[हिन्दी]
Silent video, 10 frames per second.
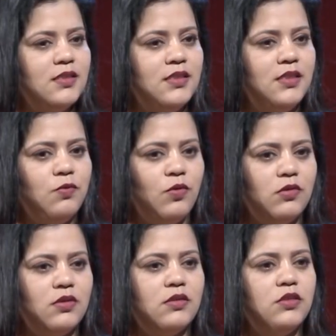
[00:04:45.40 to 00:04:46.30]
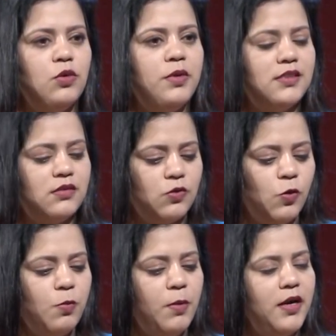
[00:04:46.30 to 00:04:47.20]
जी वो जो मैं
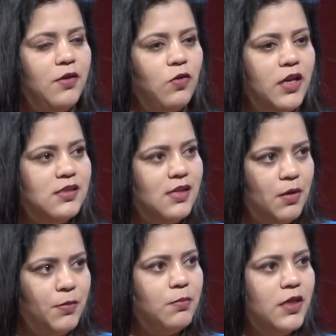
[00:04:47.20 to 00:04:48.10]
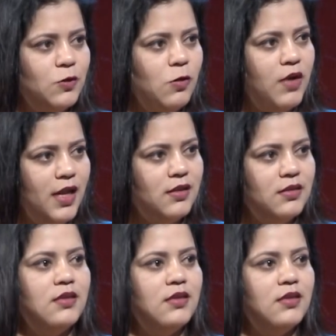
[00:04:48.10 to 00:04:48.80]
स्कूल में पढ़ी वो इस्लामिक बैतुल माल